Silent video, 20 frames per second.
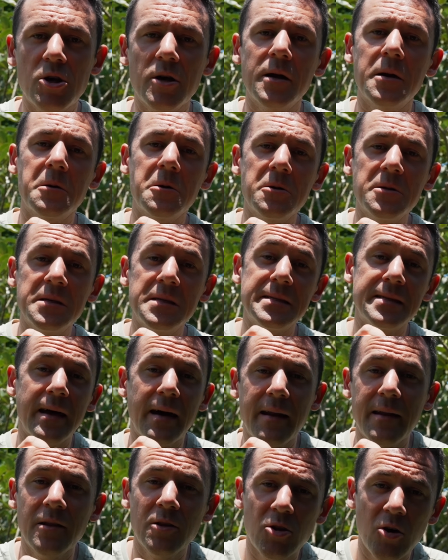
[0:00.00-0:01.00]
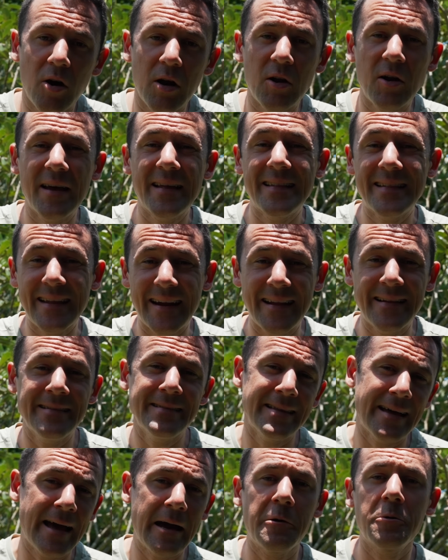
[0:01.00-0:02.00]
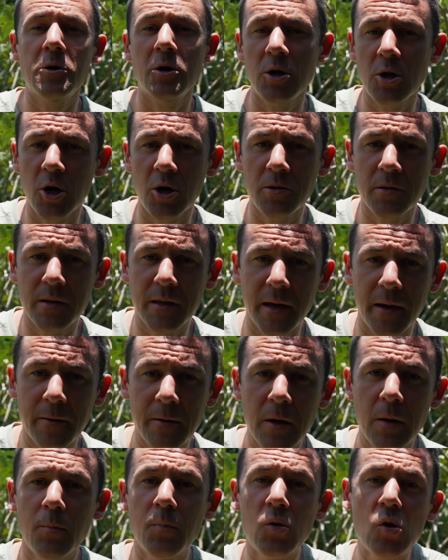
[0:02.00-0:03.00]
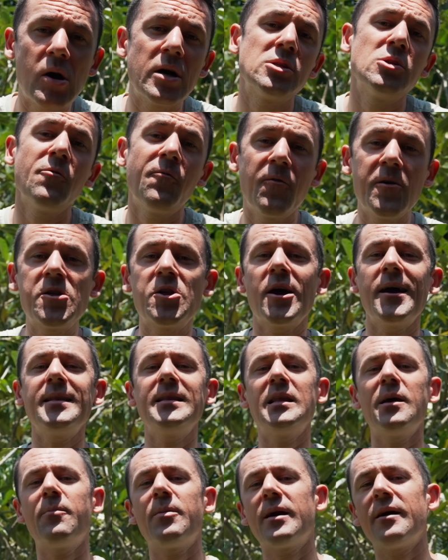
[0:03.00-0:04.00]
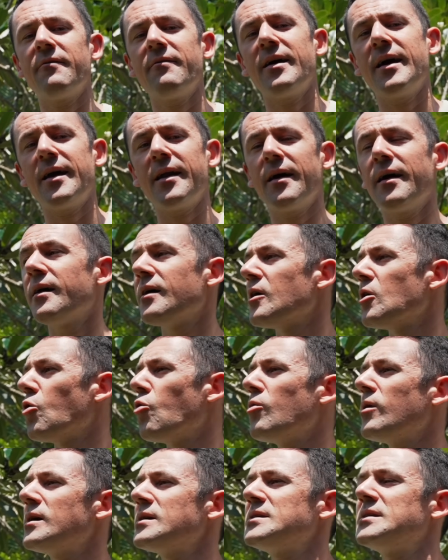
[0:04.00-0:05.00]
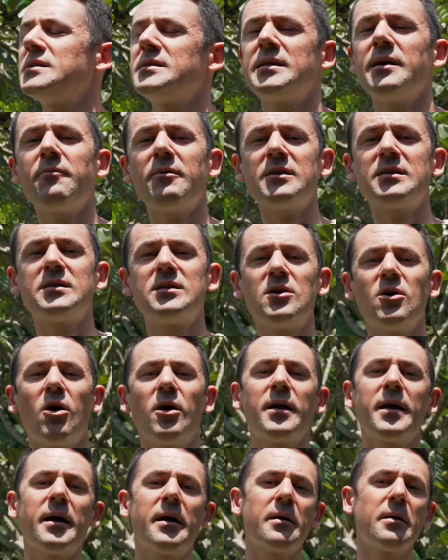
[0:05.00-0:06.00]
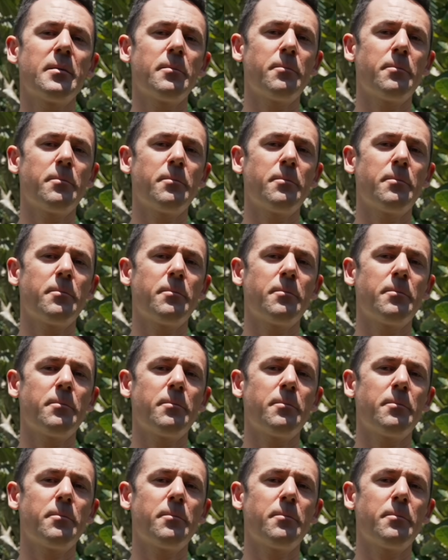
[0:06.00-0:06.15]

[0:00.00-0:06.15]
cercherò di stare intorno ai 30 euro notte, più che sufficienti per avere una sistemazione